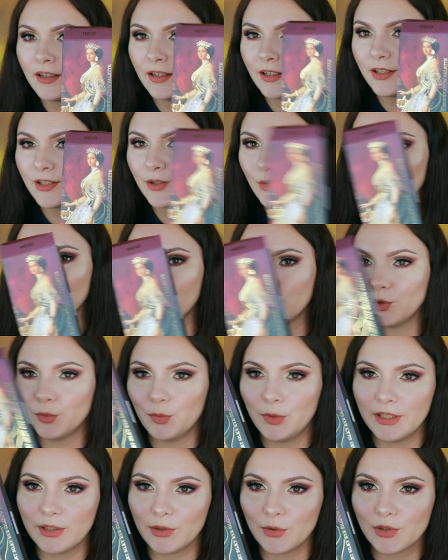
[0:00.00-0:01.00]
Рисунок
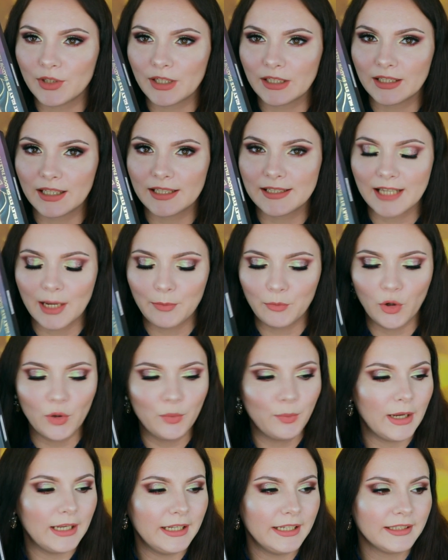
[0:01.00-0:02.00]
дублируется на
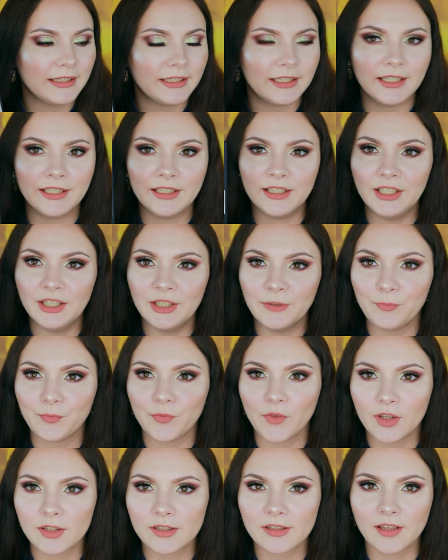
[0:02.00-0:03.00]
самой палетке. И
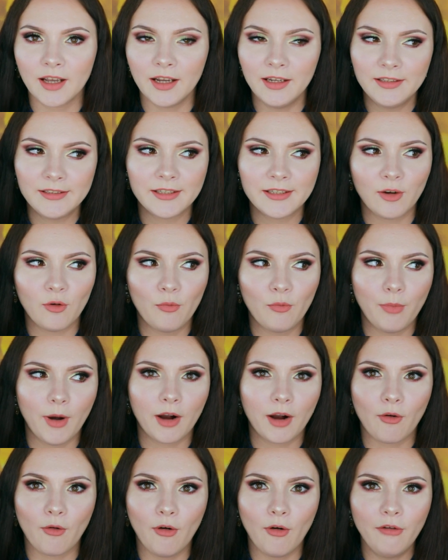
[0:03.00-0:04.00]
знаете,
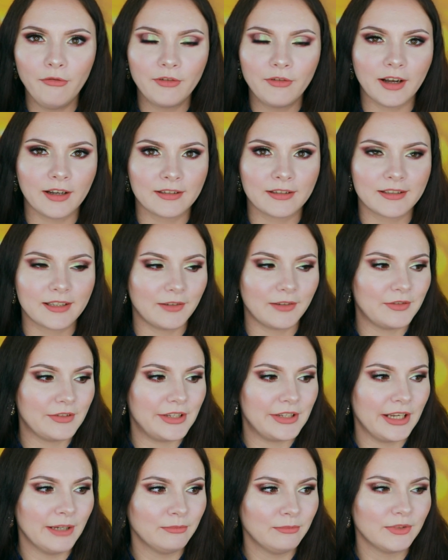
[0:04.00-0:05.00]
упаковка
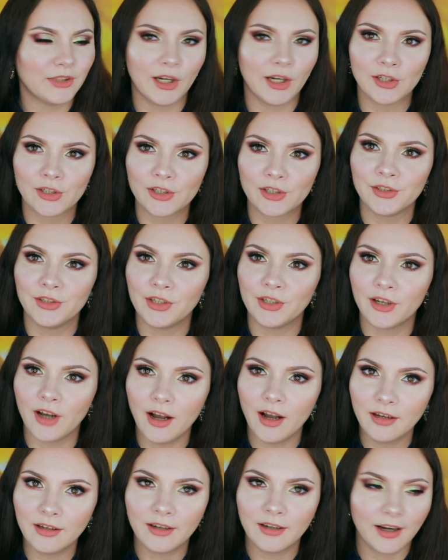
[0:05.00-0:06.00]
совсем даже не
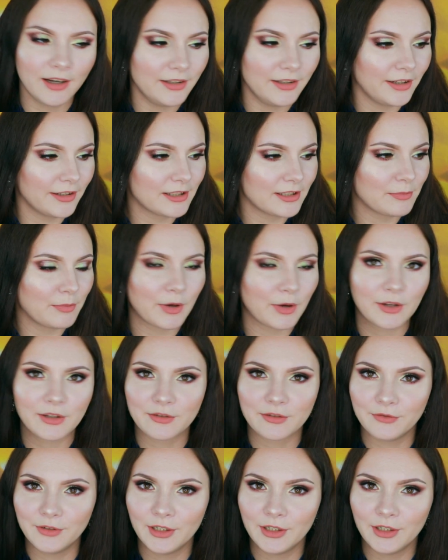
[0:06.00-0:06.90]
как Алиэкспресс,